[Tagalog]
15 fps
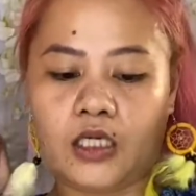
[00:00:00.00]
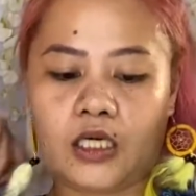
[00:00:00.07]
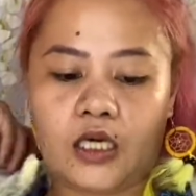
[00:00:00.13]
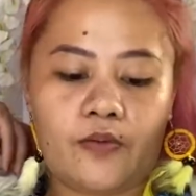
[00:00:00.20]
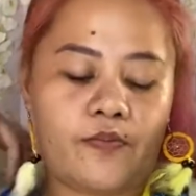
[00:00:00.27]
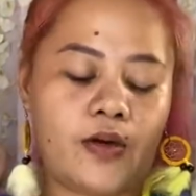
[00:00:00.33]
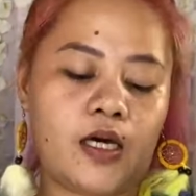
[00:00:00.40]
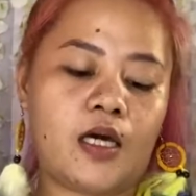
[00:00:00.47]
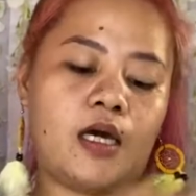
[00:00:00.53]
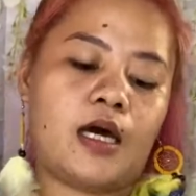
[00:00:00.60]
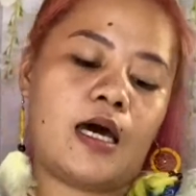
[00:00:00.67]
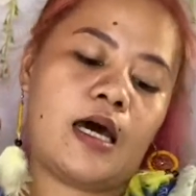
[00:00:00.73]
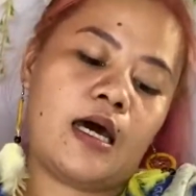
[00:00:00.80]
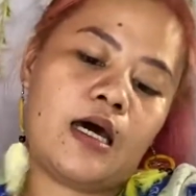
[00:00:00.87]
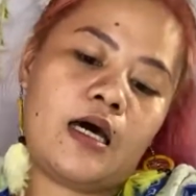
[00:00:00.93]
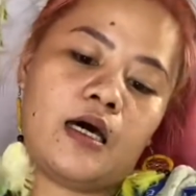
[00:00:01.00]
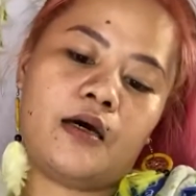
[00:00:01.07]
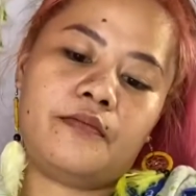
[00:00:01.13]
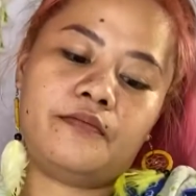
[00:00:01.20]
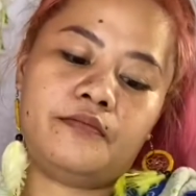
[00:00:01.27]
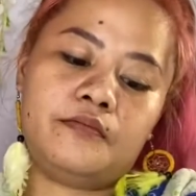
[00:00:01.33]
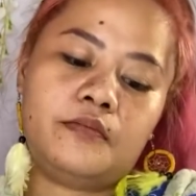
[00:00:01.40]
Kapag uh,
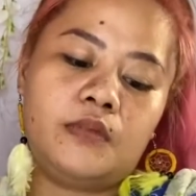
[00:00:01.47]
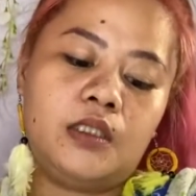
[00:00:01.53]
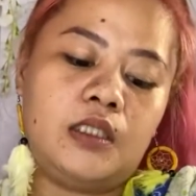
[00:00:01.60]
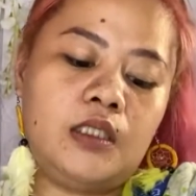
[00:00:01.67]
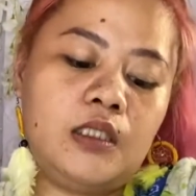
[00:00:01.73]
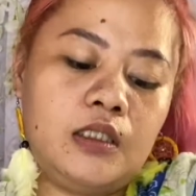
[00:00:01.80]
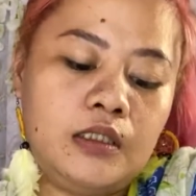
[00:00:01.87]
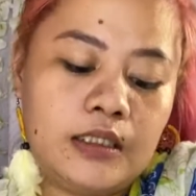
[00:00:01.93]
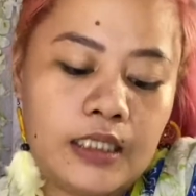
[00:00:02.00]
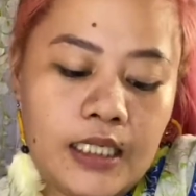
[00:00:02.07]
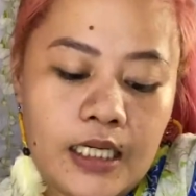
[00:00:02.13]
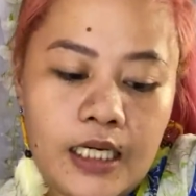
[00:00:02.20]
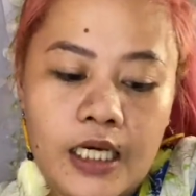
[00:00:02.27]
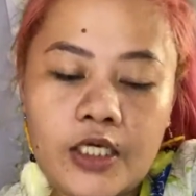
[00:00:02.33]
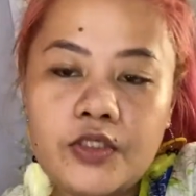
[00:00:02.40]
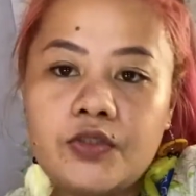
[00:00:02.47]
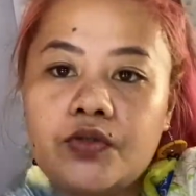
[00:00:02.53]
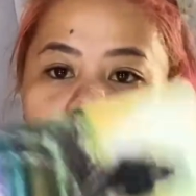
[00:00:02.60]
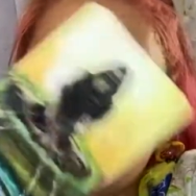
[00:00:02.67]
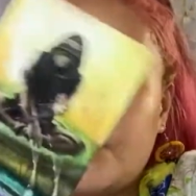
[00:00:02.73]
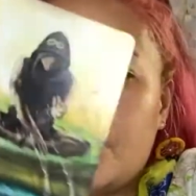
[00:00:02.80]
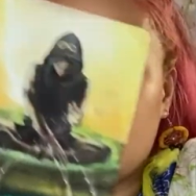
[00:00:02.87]
nilagay nyo
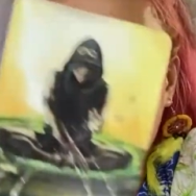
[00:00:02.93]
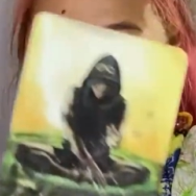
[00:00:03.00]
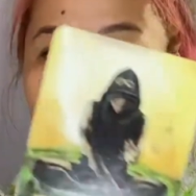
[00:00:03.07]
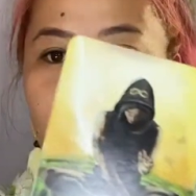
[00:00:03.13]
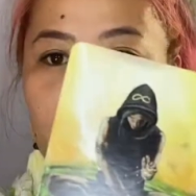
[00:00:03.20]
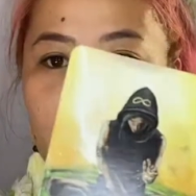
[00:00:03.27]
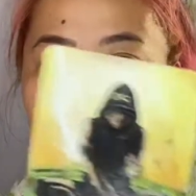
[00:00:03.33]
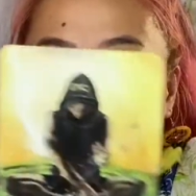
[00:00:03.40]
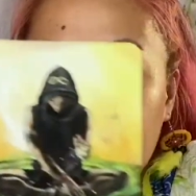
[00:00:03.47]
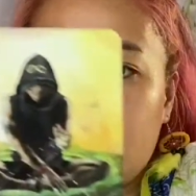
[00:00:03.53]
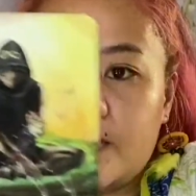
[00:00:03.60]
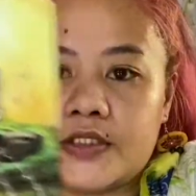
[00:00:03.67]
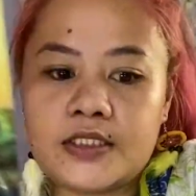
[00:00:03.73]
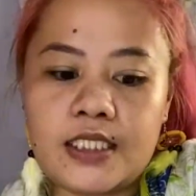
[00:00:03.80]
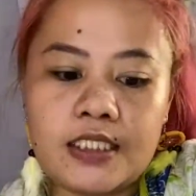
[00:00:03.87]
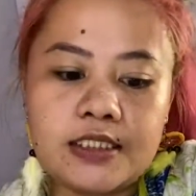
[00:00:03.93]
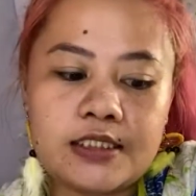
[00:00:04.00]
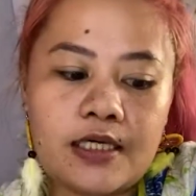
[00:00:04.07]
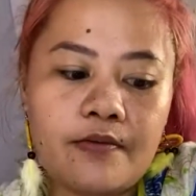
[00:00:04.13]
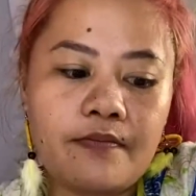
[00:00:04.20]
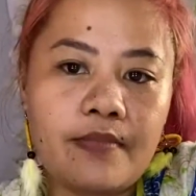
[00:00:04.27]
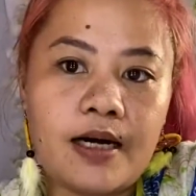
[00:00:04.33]
yung mind nyo sa
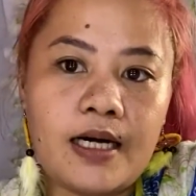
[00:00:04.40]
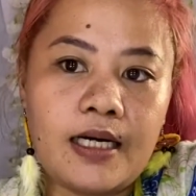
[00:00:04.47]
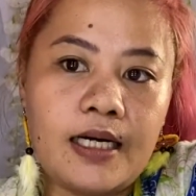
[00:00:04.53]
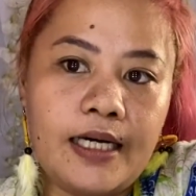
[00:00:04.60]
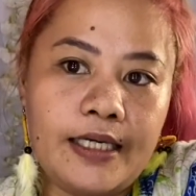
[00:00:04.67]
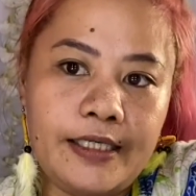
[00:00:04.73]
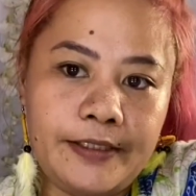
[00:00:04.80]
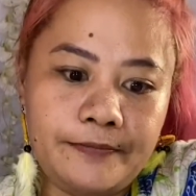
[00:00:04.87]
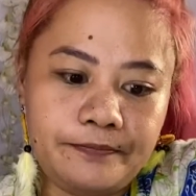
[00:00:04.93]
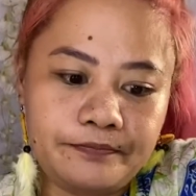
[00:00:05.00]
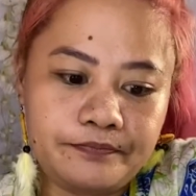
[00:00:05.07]
isang bagay,